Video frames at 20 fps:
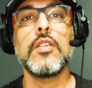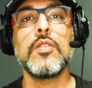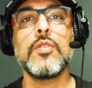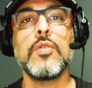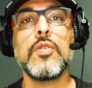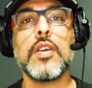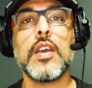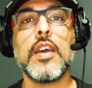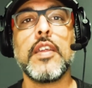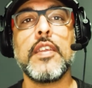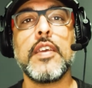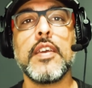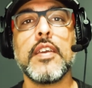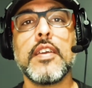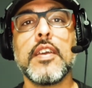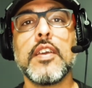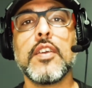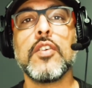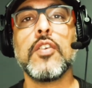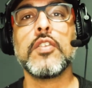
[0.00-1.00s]
Nunca
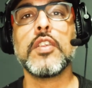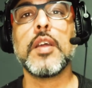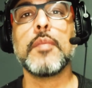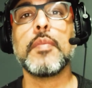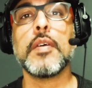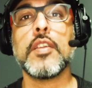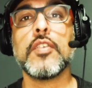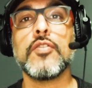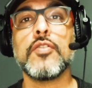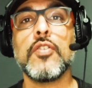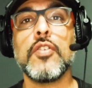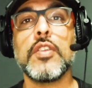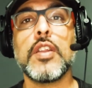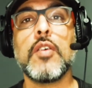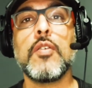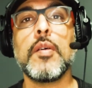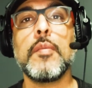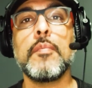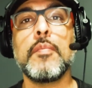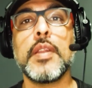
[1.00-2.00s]
dejes que otra persona
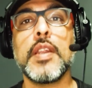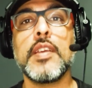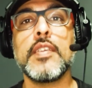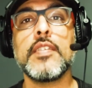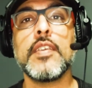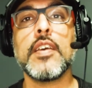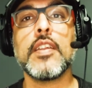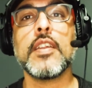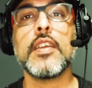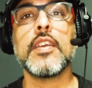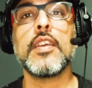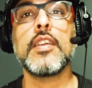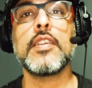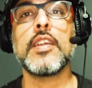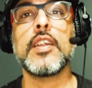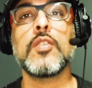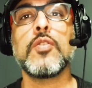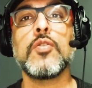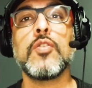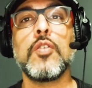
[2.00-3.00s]
o empresa
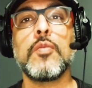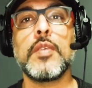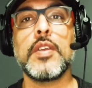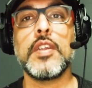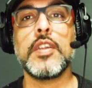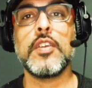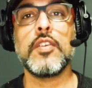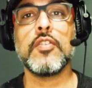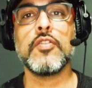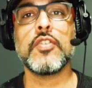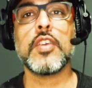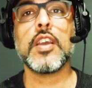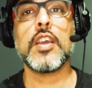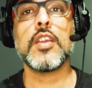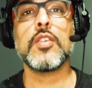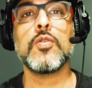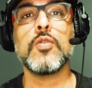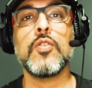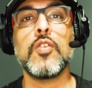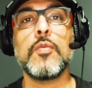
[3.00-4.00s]
registre tu dominio, ya
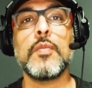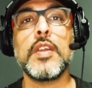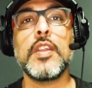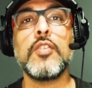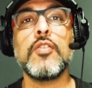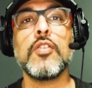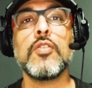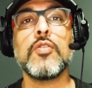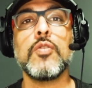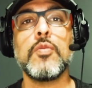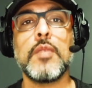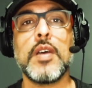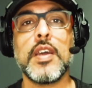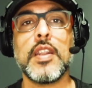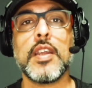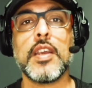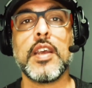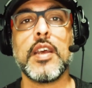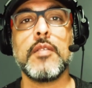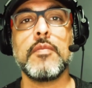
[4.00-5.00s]
que tu dominio es tu
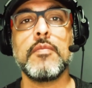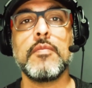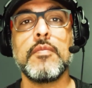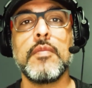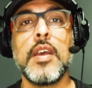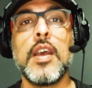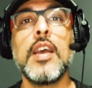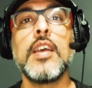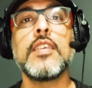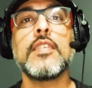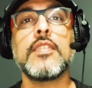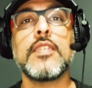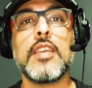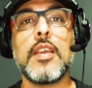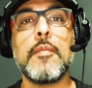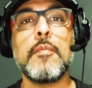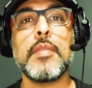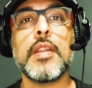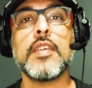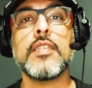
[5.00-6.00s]
marca.
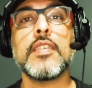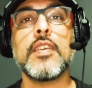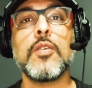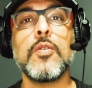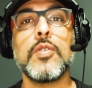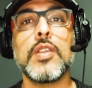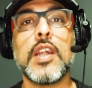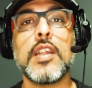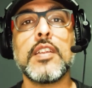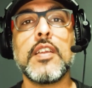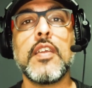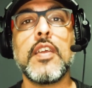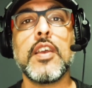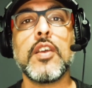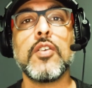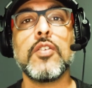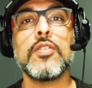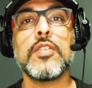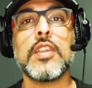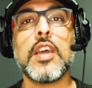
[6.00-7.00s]
Siempre asegúrate de
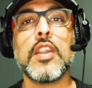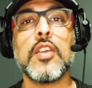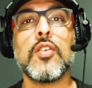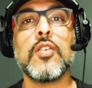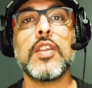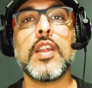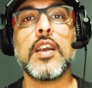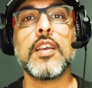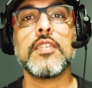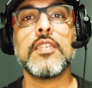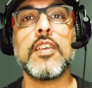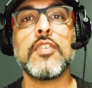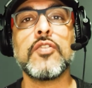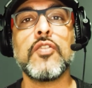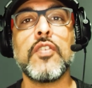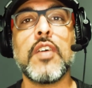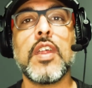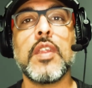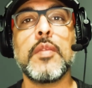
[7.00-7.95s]
contar con acceso de